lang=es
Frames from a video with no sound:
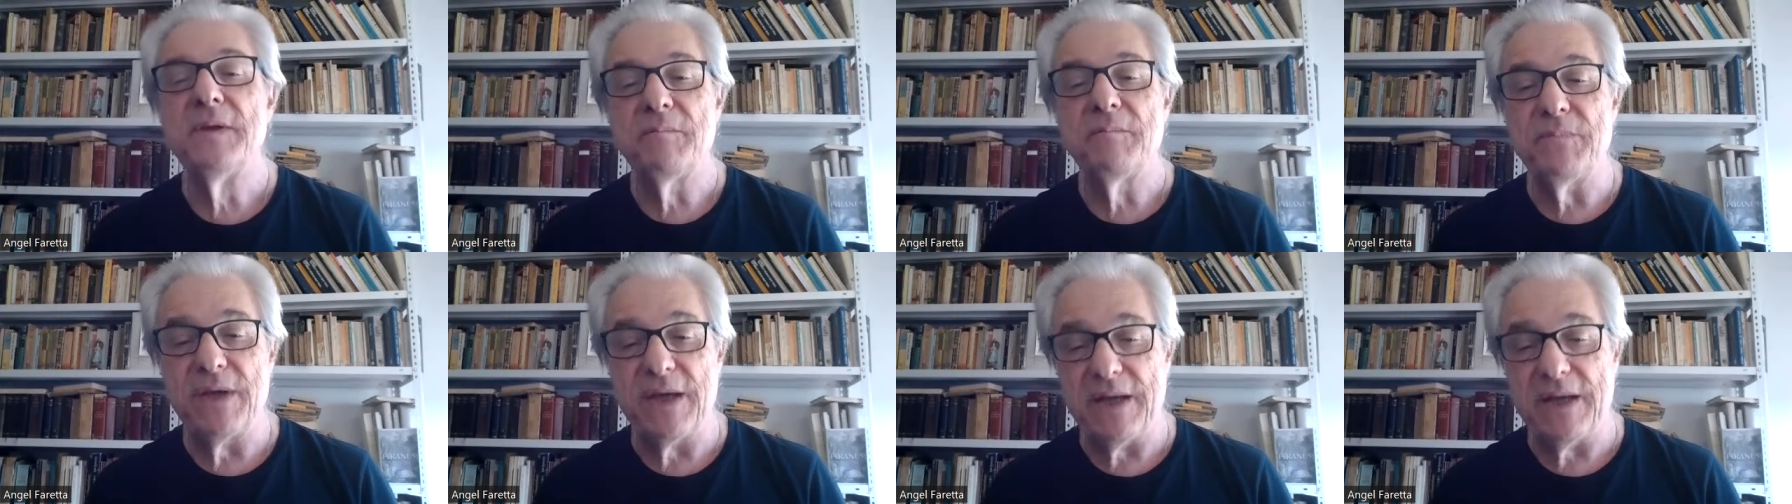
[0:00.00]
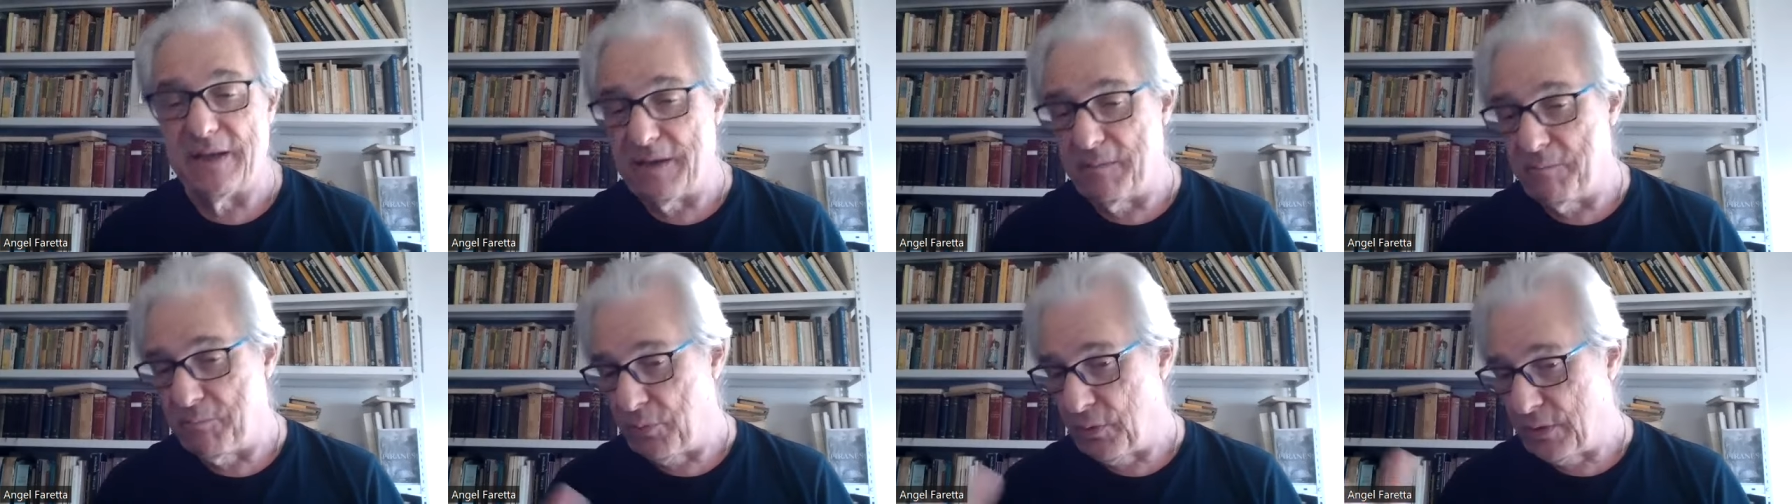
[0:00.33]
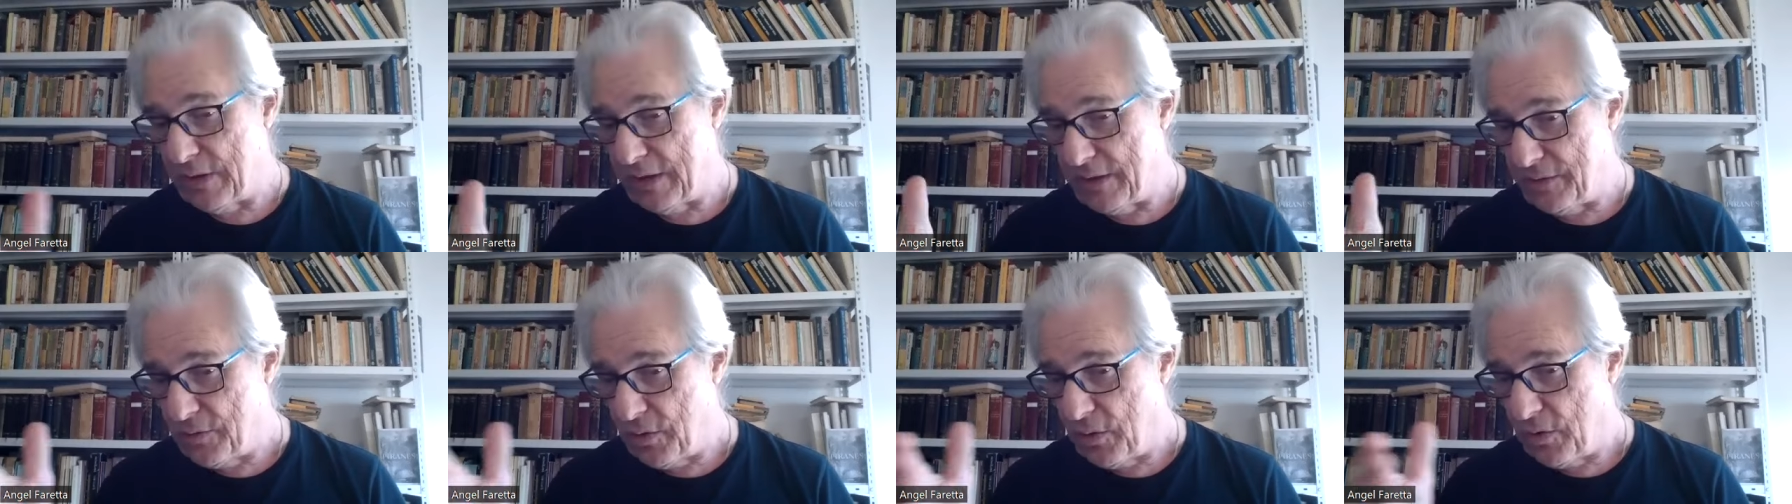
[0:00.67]
viene de
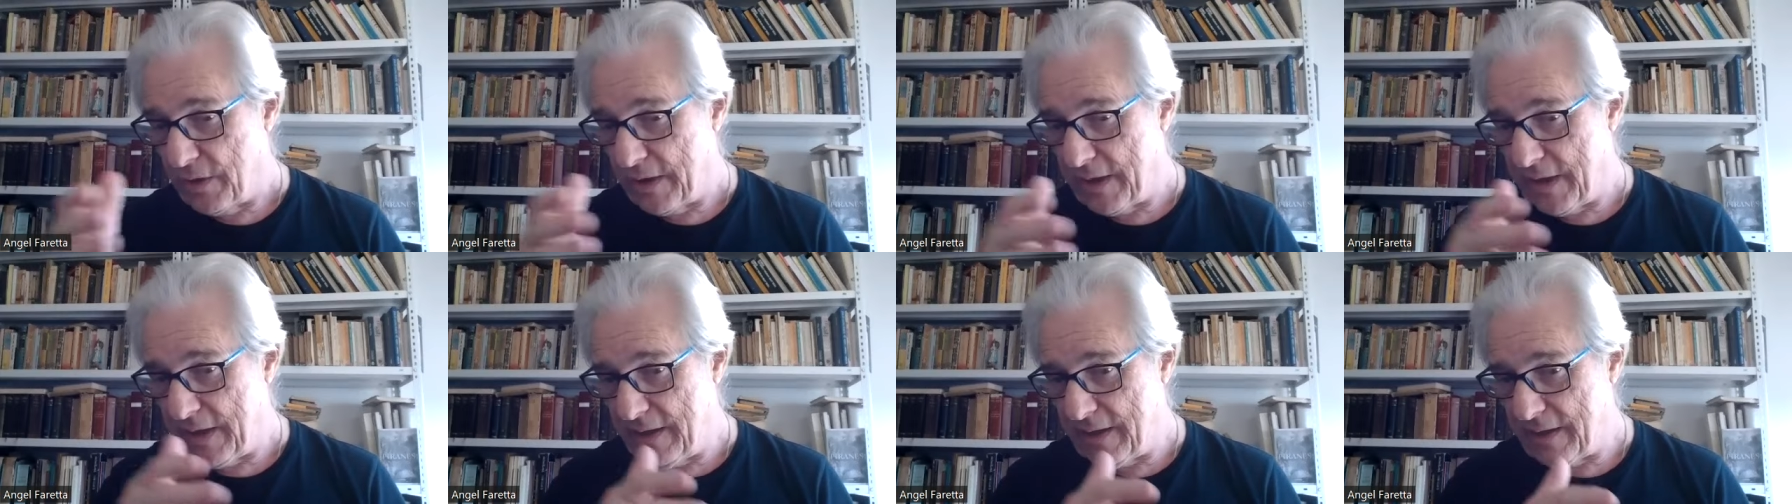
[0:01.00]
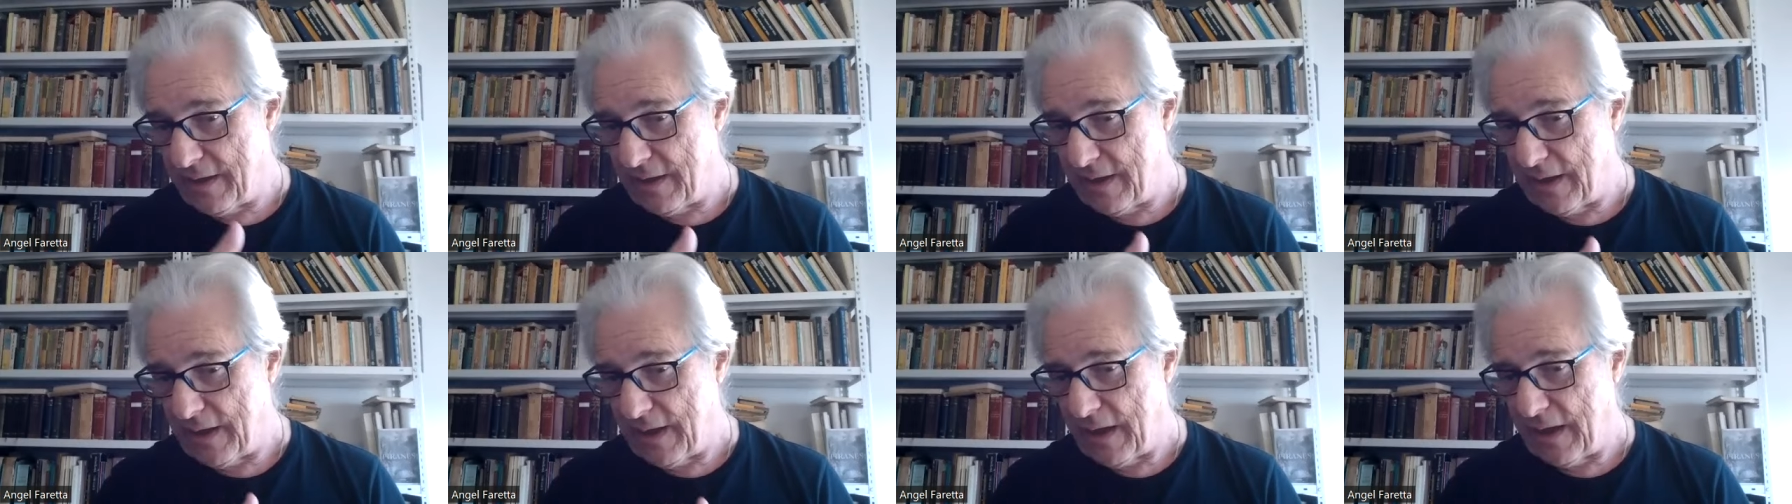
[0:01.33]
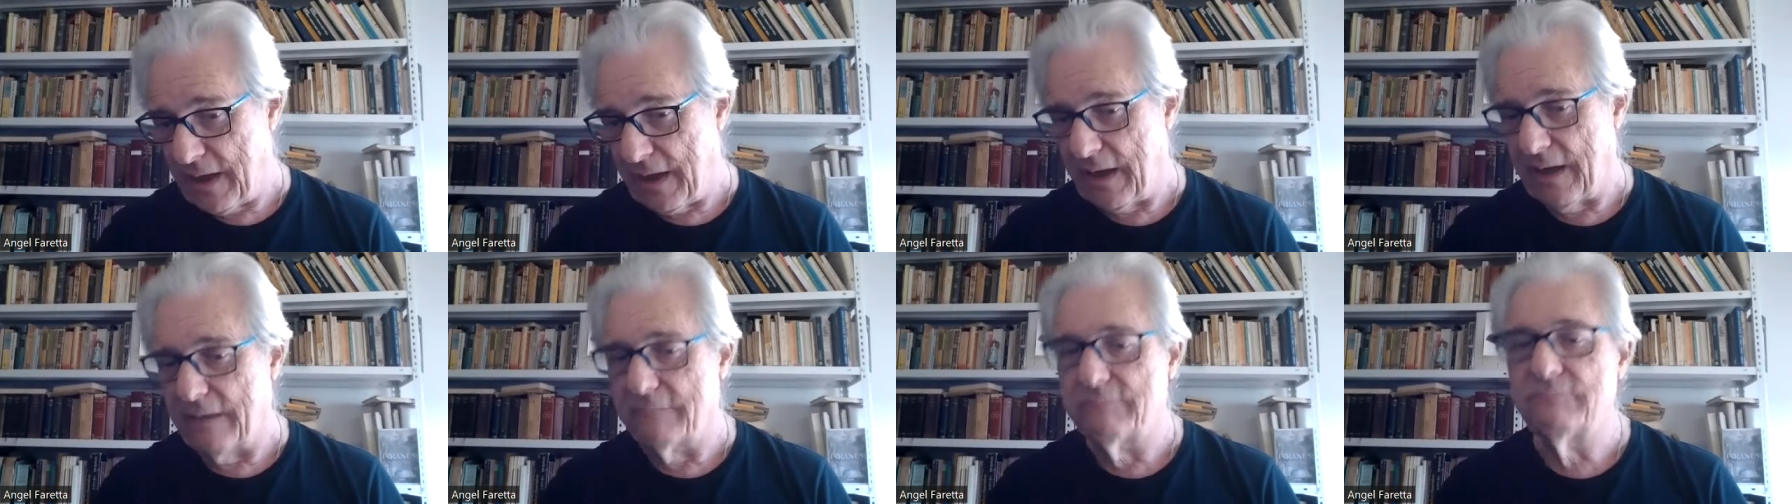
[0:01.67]
Polidori
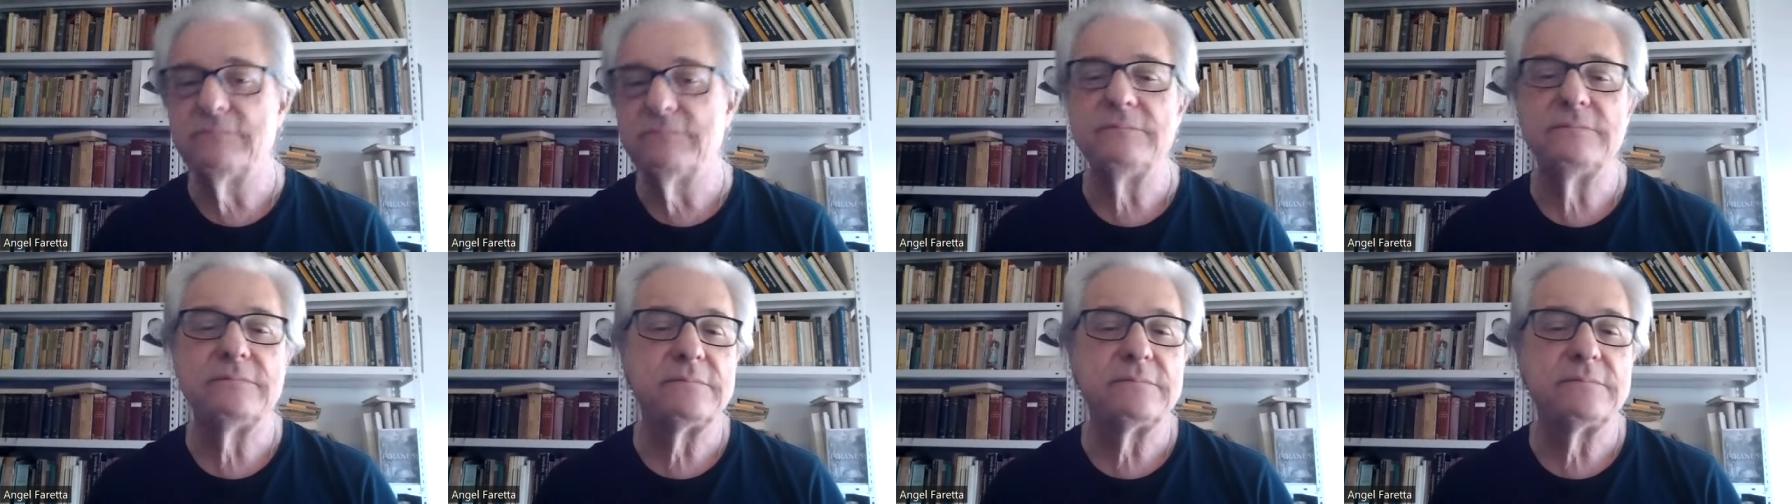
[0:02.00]
a